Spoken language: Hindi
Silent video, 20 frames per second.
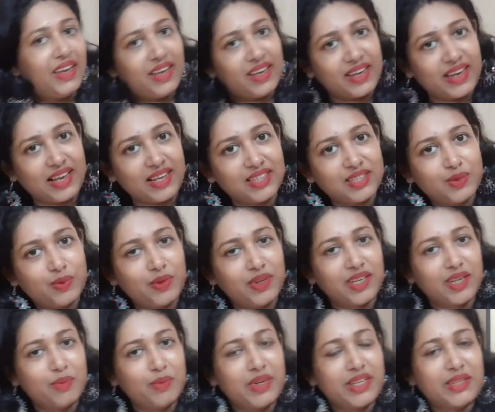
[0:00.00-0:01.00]
है गाइस
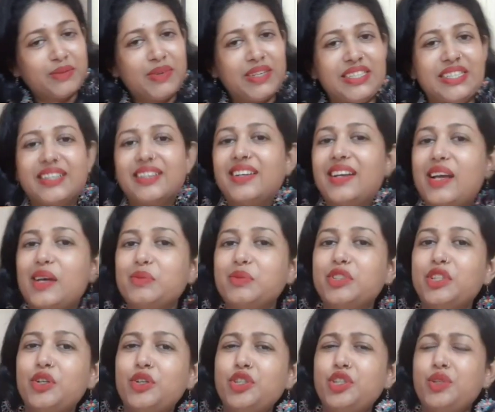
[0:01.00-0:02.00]
वेलकम बैक टू माय चैनल आई एम
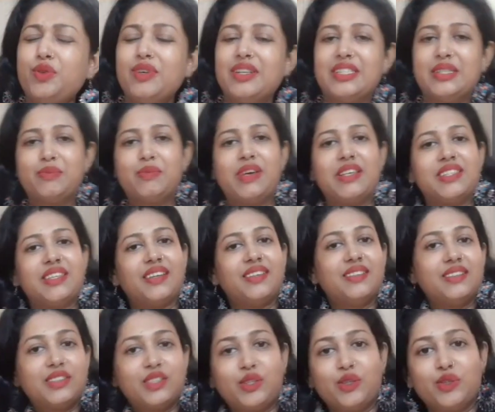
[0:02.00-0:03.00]
श्रेयसी वाचिंग माय
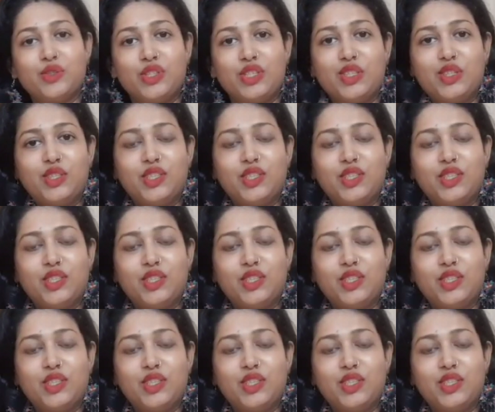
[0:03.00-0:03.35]
चैनल श्रेयसी